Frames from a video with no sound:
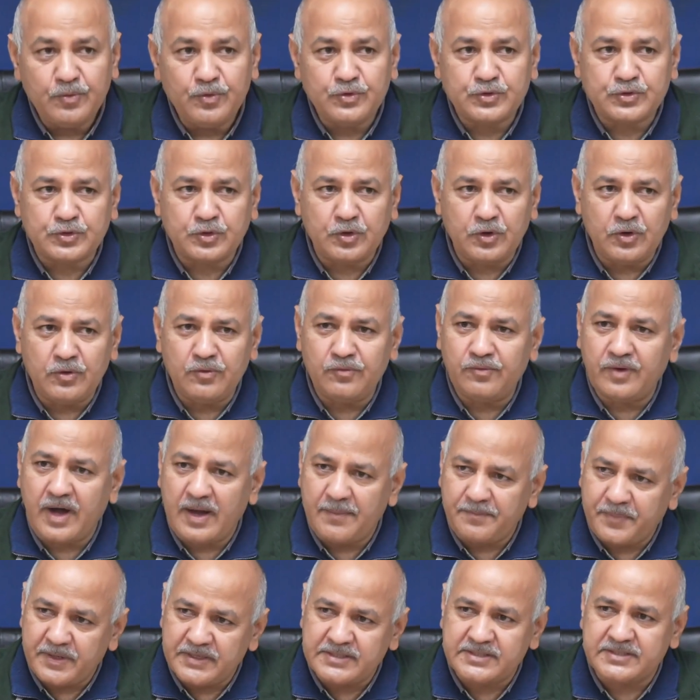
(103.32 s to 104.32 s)
उसको
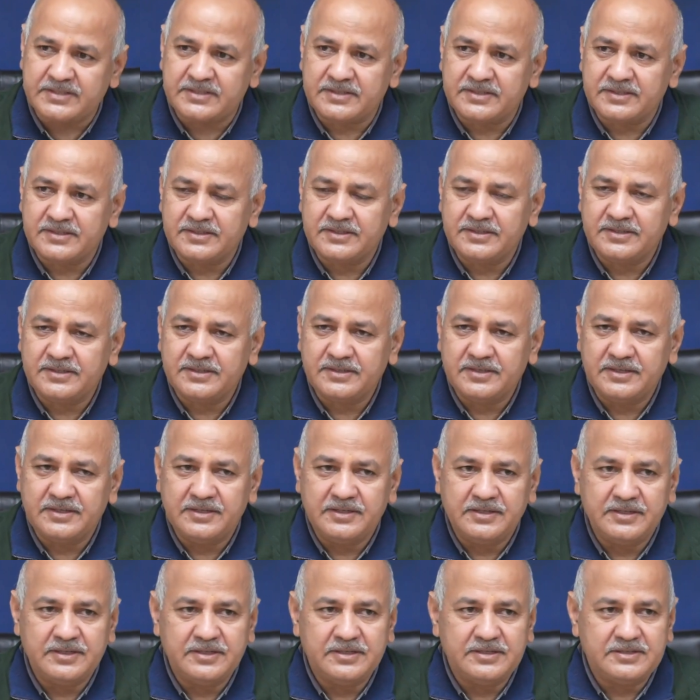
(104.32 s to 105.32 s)
वापस
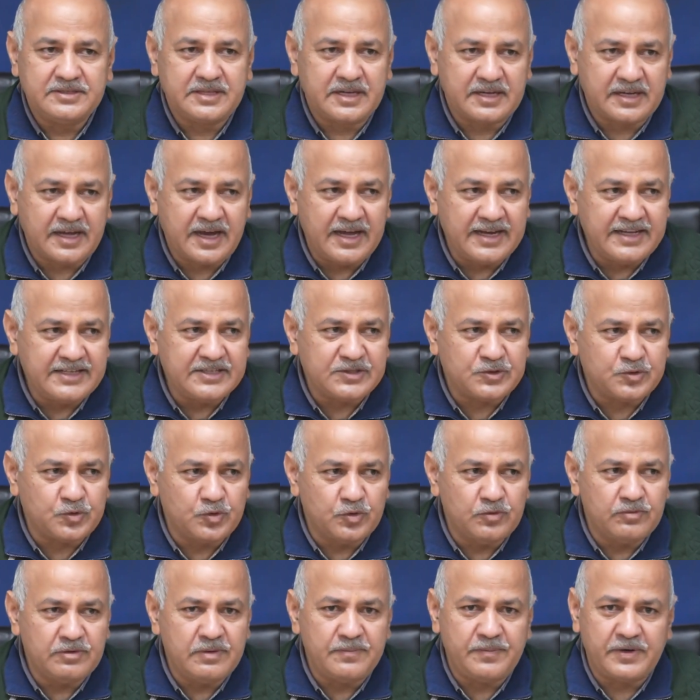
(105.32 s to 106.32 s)
सरकारी
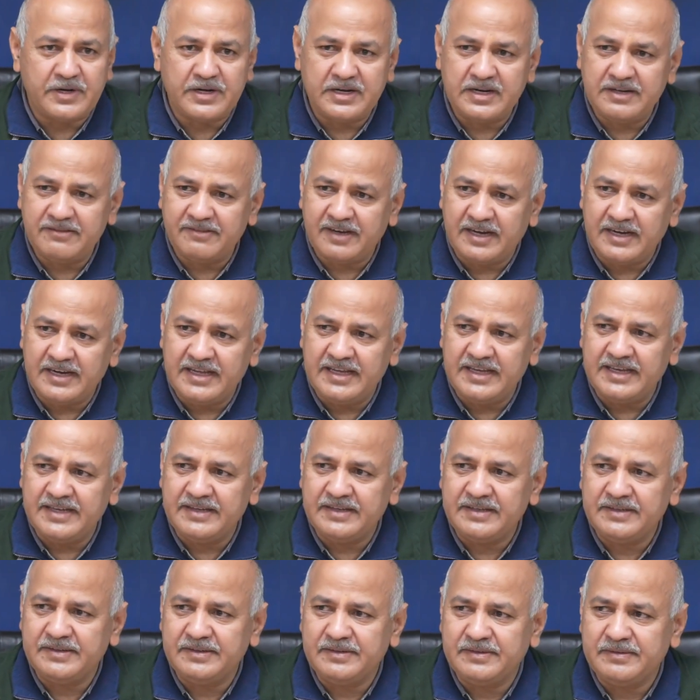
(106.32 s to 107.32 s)
स्कूल में पढ़ने वाले
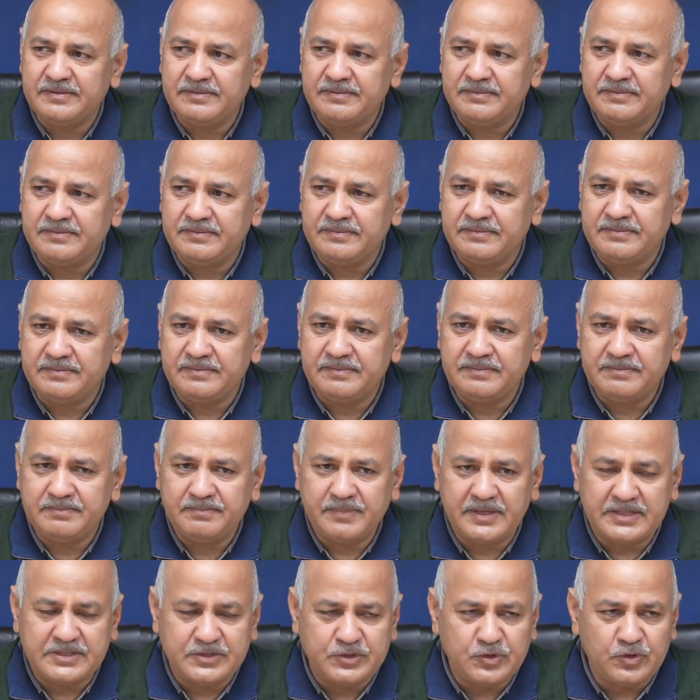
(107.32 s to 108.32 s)

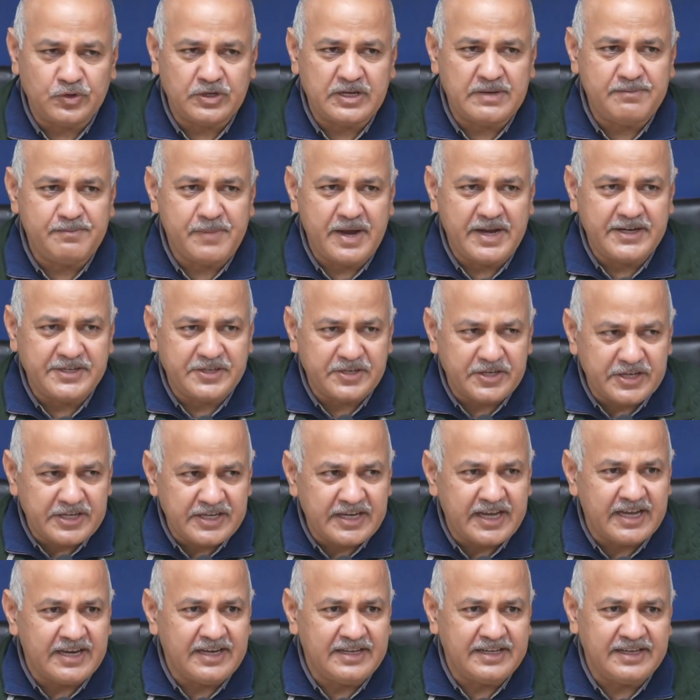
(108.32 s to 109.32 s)
बच्चों की
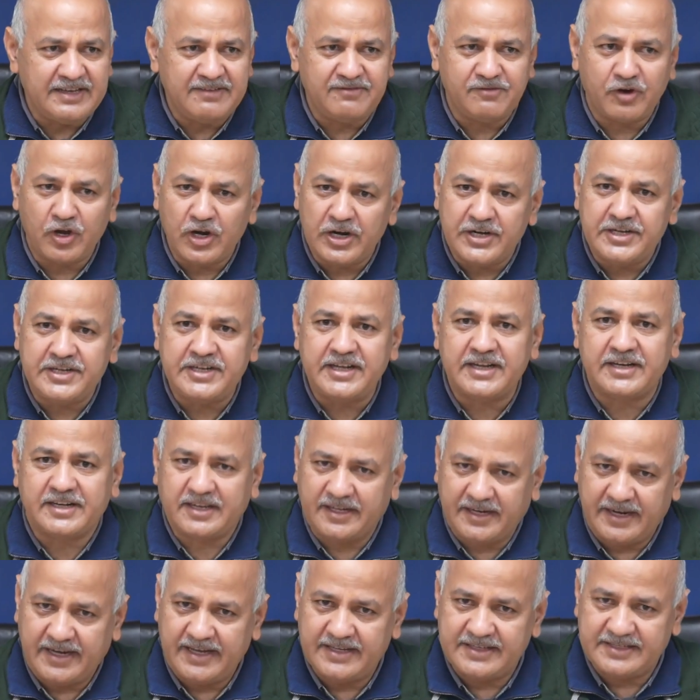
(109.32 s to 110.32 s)
मेंटरिंग के लिए वॉलंटियर
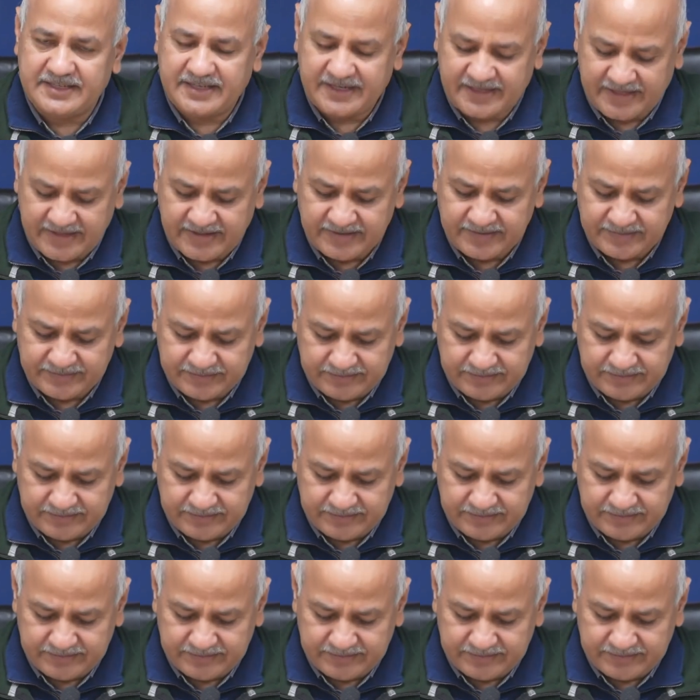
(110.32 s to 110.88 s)
कराया जा रहा है